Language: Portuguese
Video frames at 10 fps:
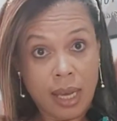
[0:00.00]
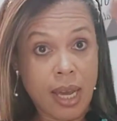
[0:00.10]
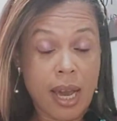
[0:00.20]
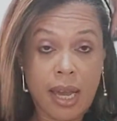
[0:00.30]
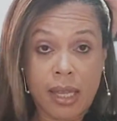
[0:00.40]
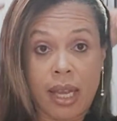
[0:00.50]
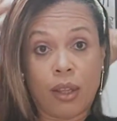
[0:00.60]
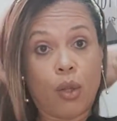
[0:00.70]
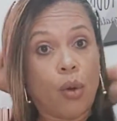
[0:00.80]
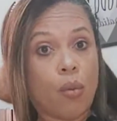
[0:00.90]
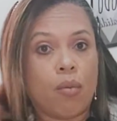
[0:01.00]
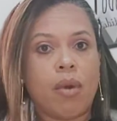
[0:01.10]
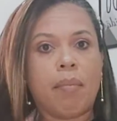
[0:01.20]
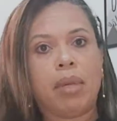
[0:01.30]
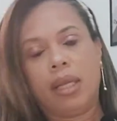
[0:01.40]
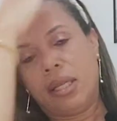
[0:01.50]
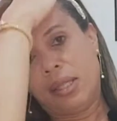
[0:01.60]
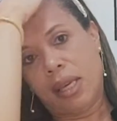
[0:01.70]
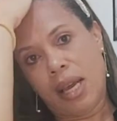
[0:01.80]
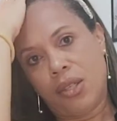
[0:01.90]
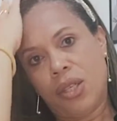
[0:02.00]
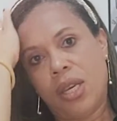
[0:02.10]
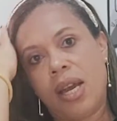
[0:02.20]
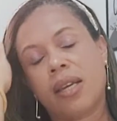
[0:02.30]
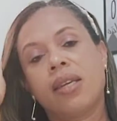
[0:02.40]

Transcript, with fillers: E ainda dou uma beliscadinha